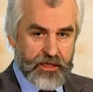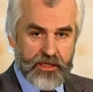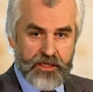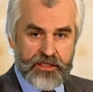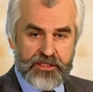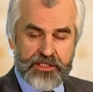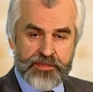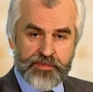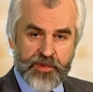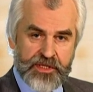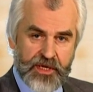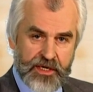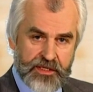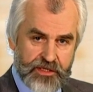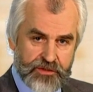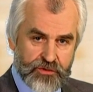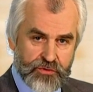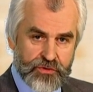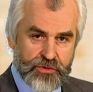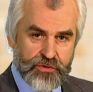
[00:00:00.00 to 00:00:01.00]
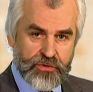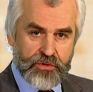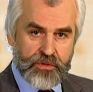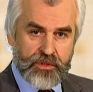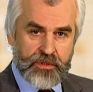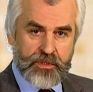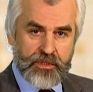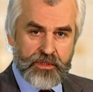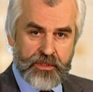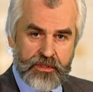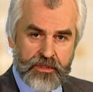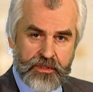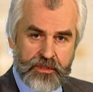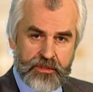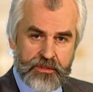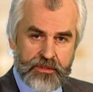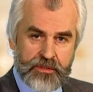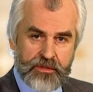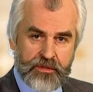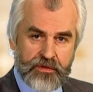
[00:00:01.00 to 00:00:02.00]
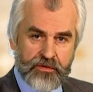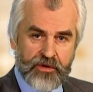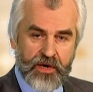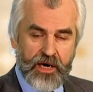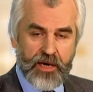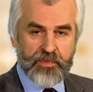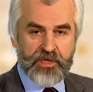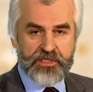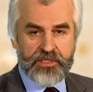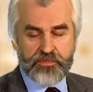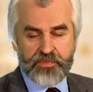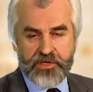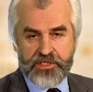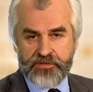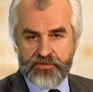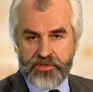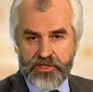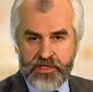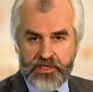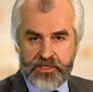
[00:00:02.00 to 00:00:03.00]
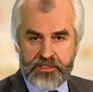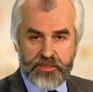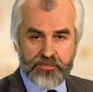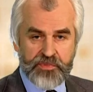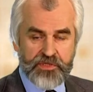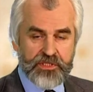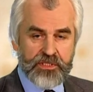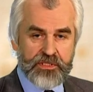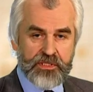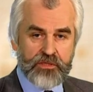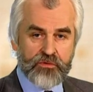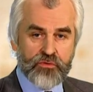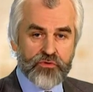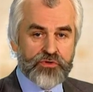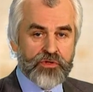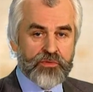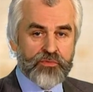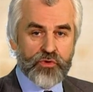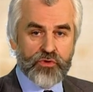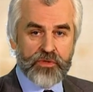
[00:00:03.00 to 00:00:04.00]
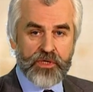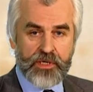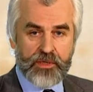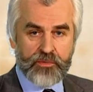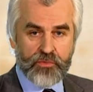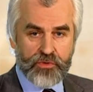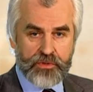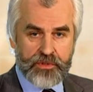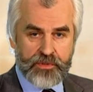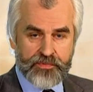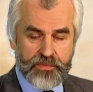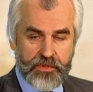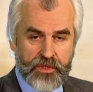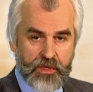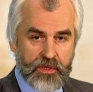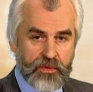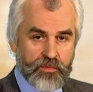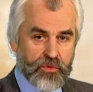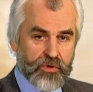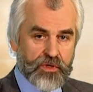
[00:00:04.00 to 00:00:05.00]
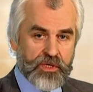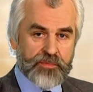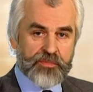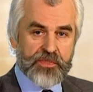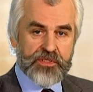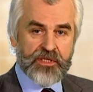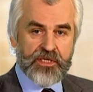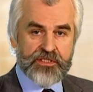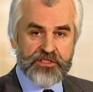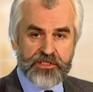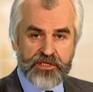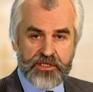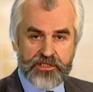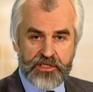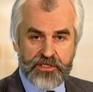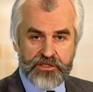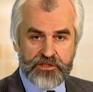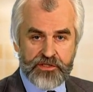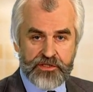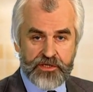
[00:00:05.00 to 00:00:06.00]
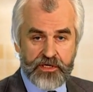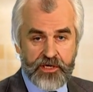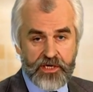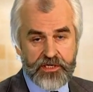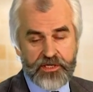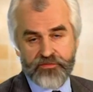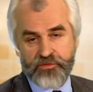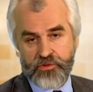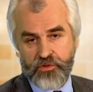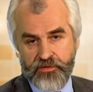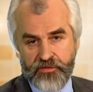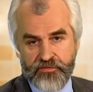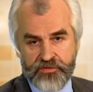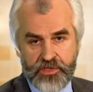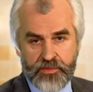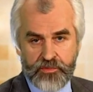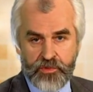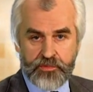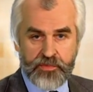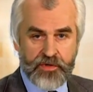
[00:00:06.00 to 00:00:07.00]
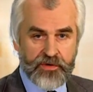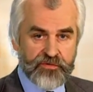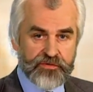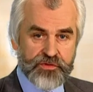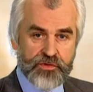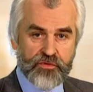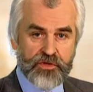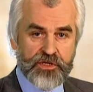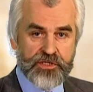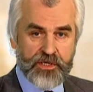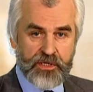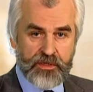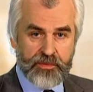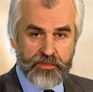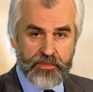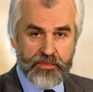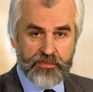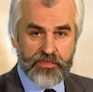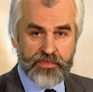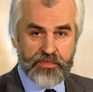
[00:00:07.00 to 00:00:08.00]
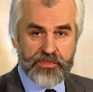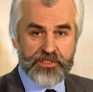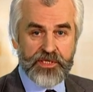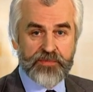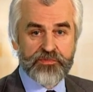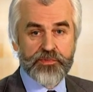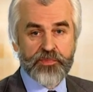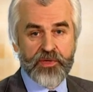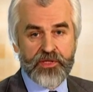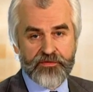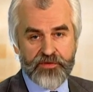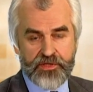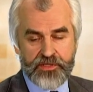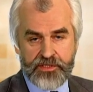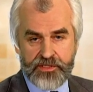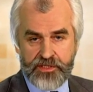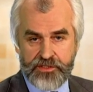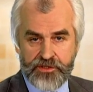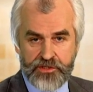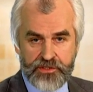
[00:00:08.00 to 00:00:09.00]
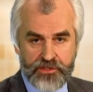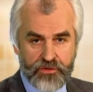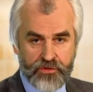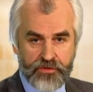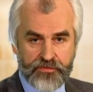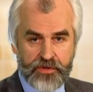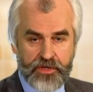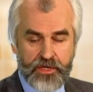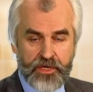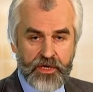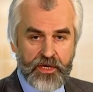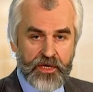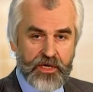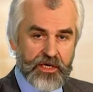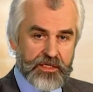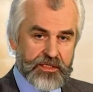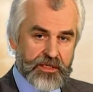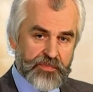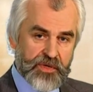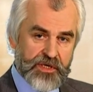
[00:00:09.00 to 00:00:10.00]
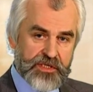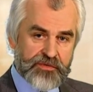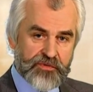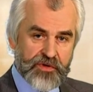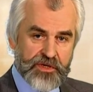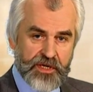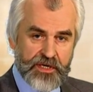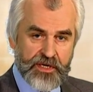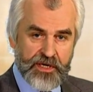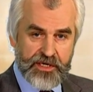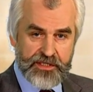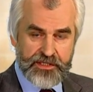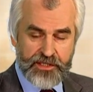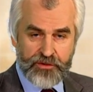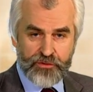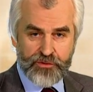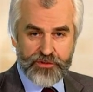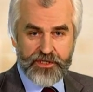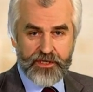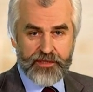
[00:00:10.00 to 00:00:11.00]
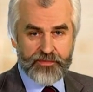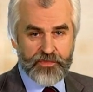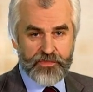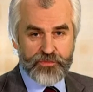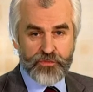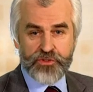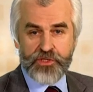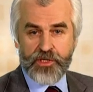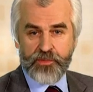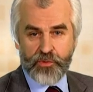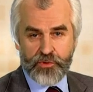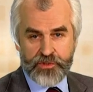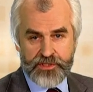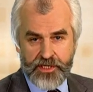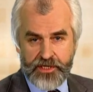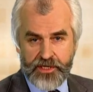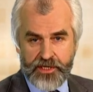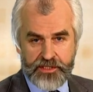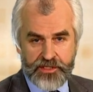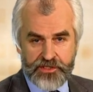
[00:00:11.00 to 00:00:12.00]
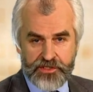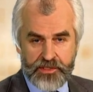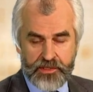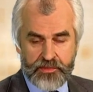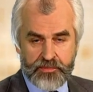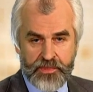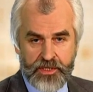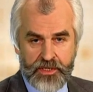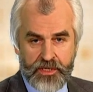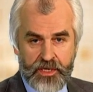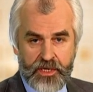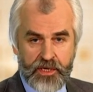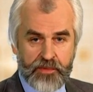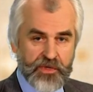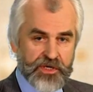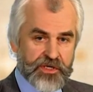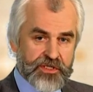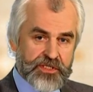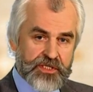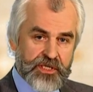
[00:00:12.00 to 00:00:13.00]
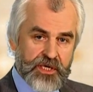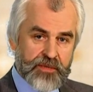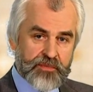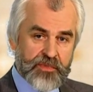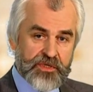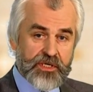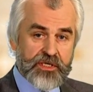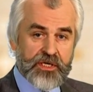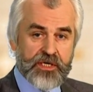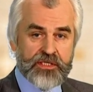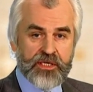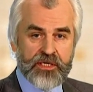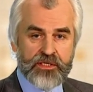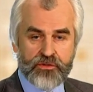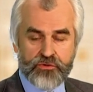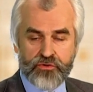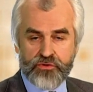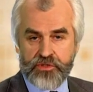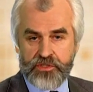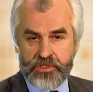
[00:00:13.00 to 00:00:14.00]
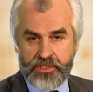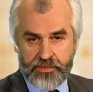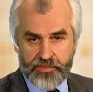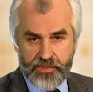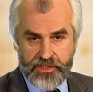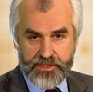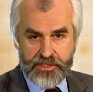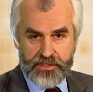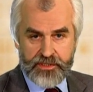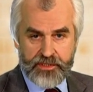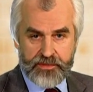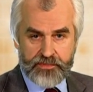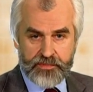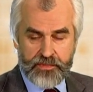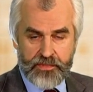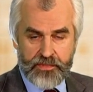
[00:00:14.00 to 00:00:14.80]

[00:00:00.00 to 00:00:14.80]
Несмотря на то, что об этом произведении написано очень много работ, более 15 тысяч, хотя в слове в самом всего лишь семь с половиной тысяч слов, это произведение остается до сих пор загадочным. Мы не знаем, никогда оно точно написано,